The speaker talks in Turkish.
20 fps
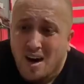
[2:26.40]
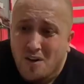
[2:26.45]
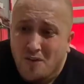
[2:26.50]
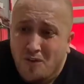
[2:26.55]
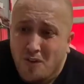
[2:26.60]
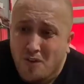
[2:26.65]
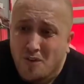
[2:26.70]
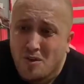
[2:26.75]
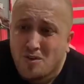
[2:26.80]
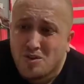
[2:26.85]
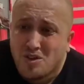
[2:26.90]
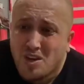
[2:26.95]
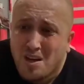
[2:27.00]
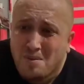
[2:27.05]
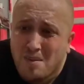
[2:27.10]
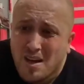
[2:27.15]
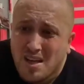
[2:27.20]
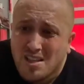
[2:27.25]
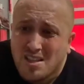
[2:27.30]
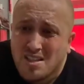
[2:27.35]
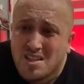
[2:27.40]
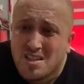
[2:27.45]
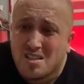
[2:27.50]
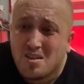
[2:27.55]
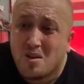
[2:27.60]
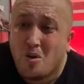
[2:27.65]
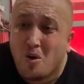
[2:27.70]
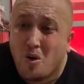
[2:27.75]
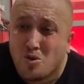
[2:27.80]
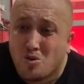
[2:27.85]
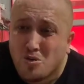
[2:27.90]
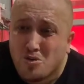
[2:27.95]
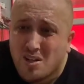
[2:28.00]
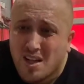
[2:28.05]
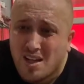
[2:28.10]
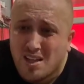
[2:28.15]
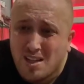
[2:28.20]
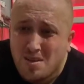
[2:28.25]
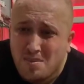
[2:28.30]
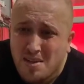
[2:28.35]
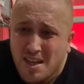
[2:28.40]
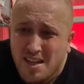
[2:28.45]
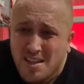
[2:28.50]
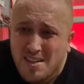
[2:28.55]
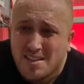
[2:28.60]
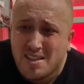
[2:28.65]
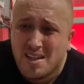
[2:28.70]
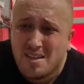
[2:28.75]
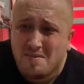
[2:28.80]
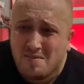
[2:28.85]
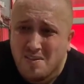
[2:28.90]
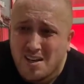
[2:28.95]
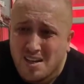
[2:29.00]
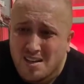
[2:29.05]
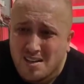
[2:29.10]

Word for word: iPhone 13 almak için 36 bin eksiğim